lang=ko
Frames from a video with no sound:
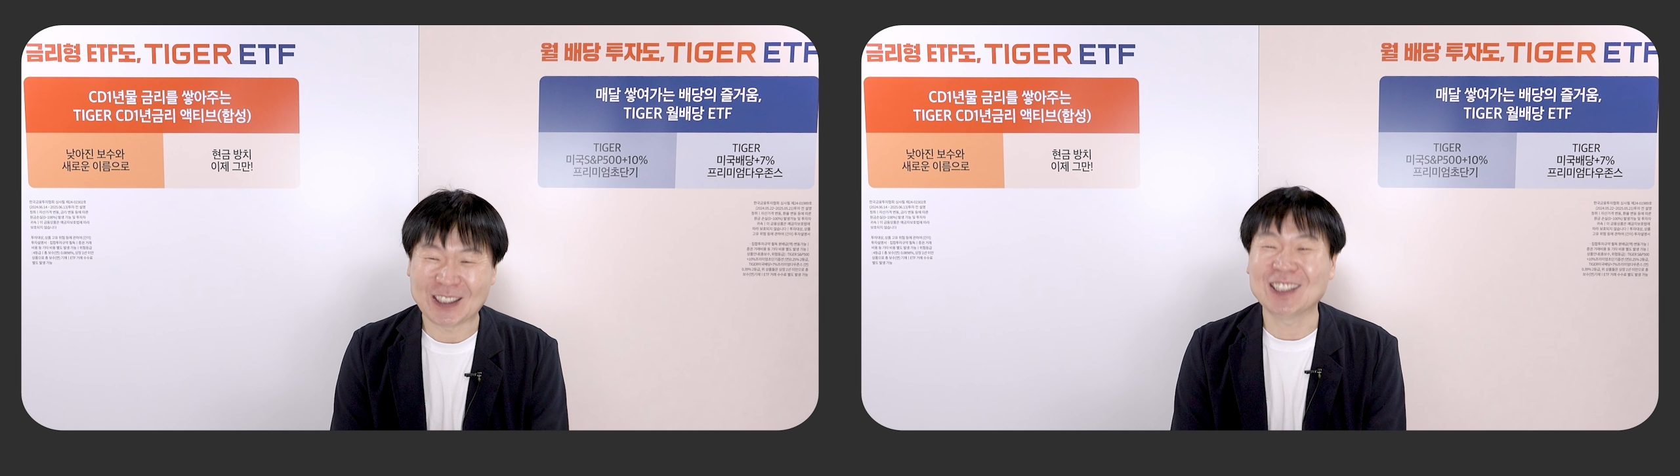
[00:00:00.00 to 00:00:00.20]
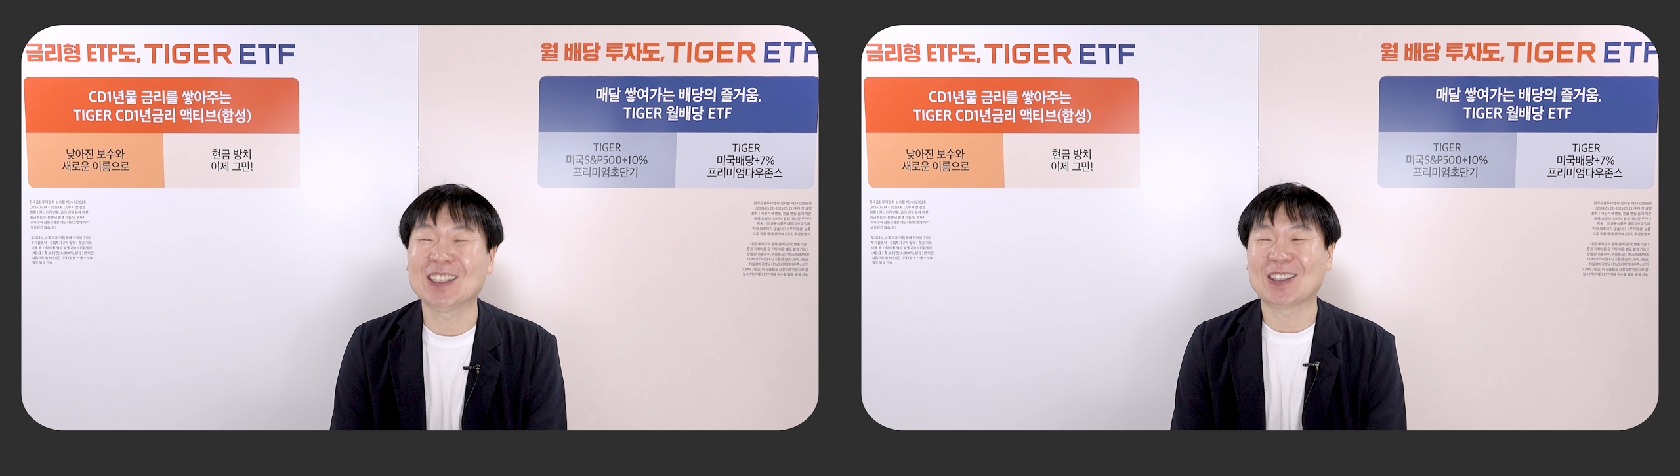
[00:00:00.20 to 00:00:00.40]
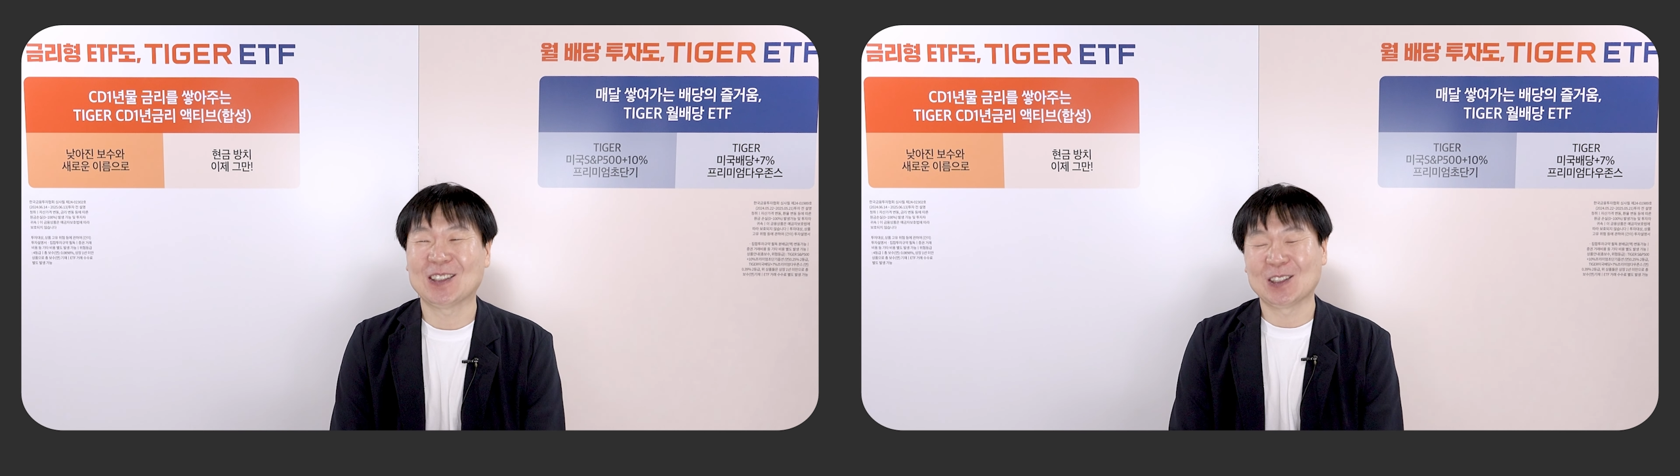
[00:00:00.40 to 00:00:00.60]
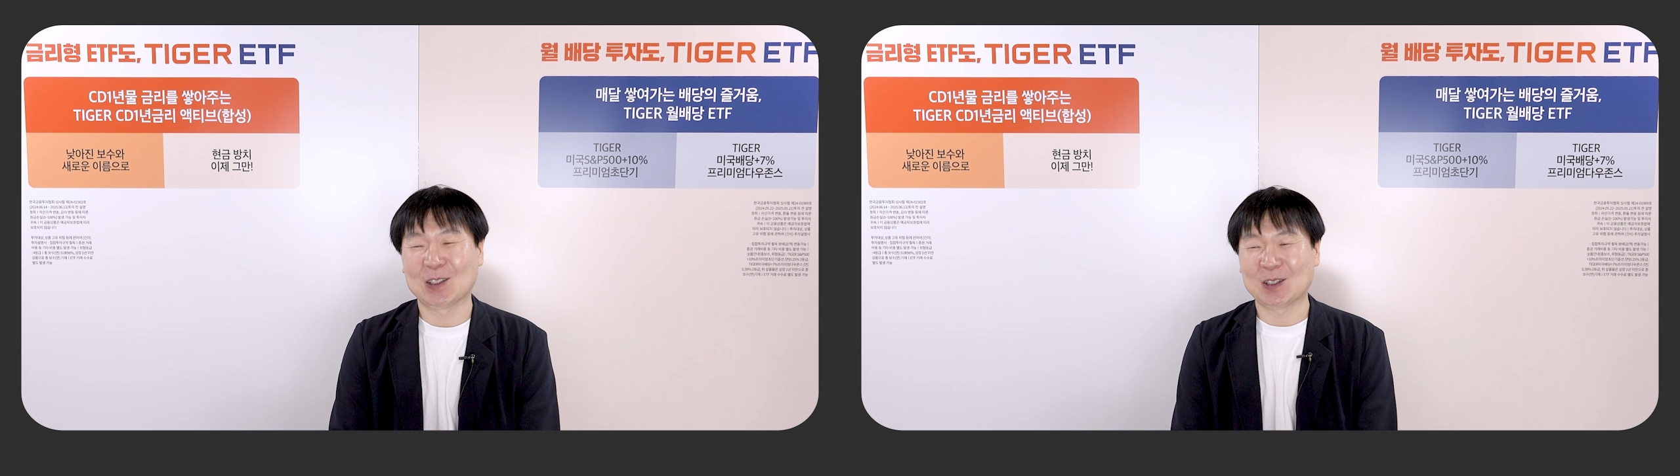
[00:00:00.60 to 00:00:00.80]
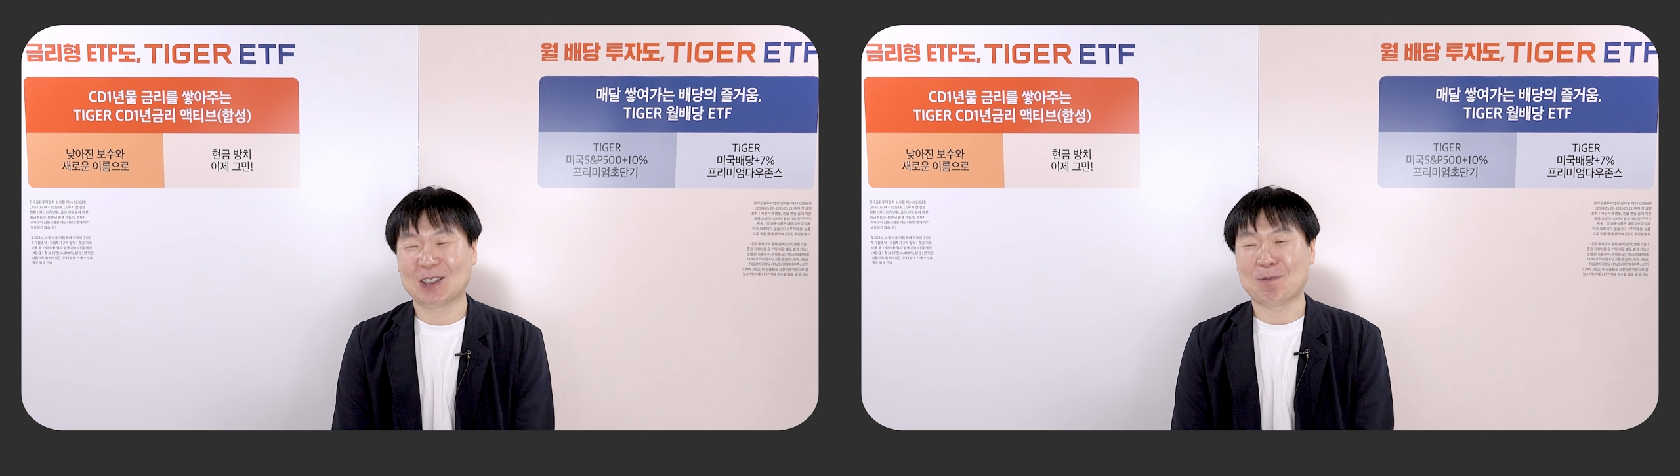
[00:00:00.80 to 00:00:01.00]
이런
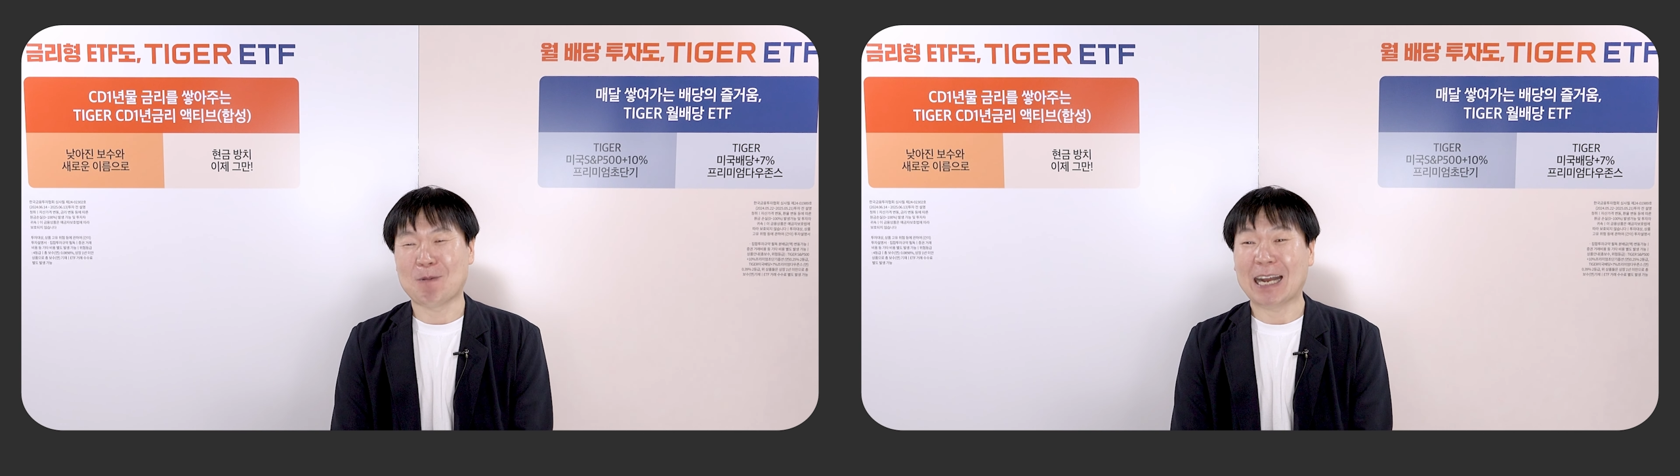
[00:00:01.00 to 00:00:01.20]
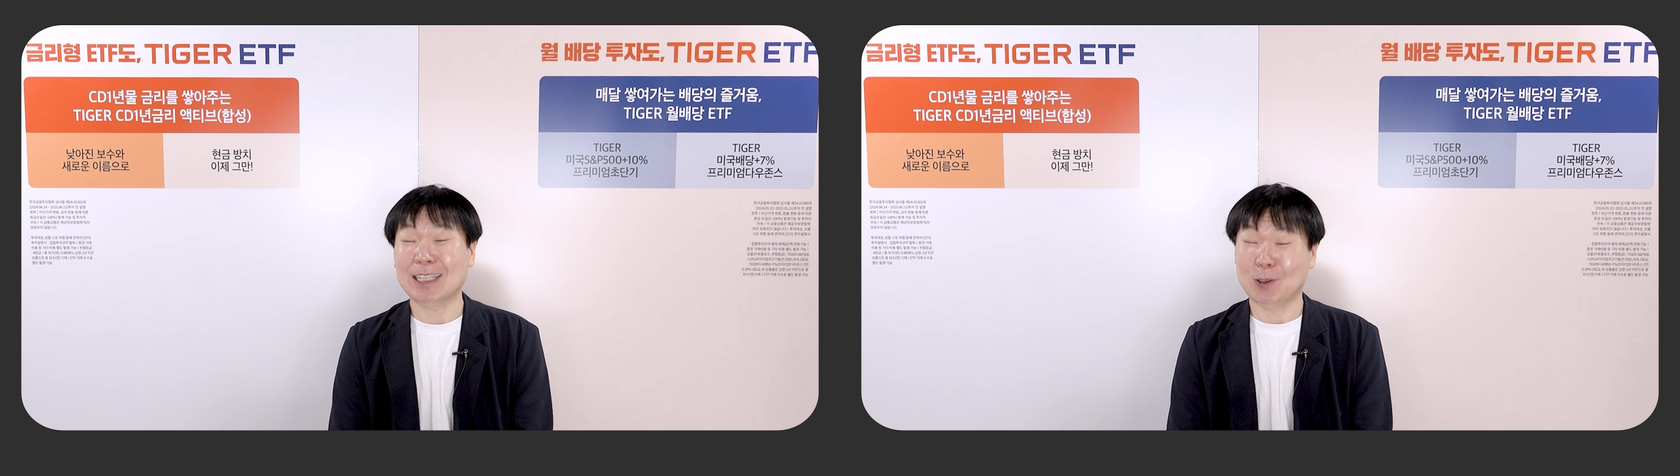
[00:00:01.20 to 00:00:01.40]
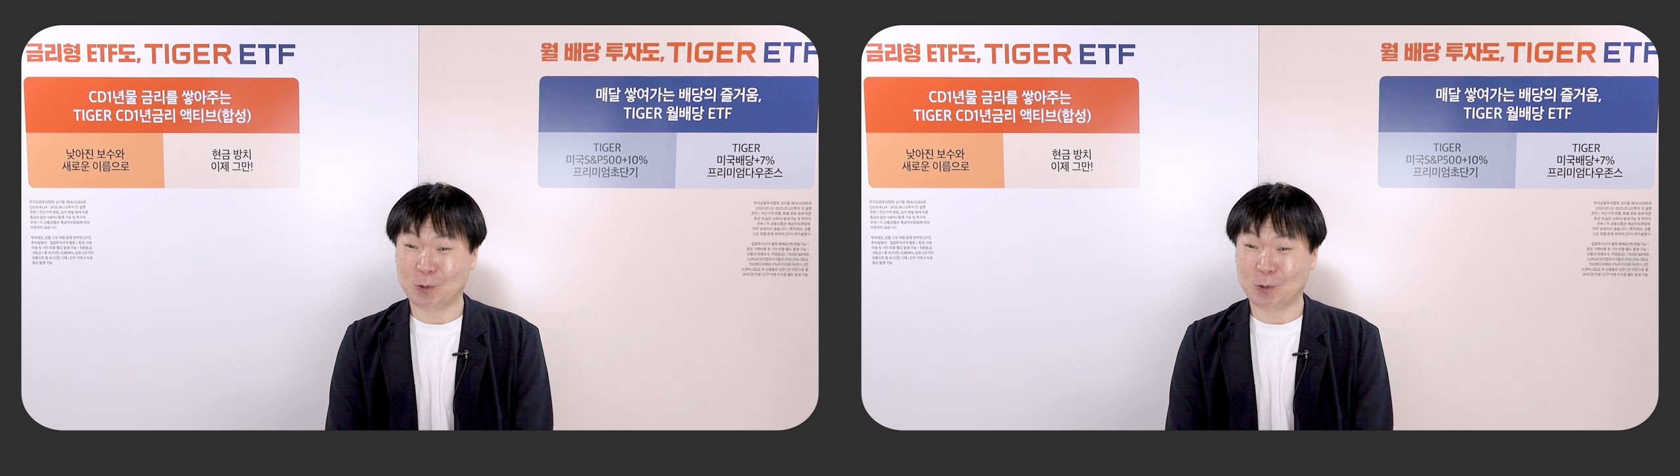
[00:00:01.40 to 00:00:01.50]
것들도 참 많이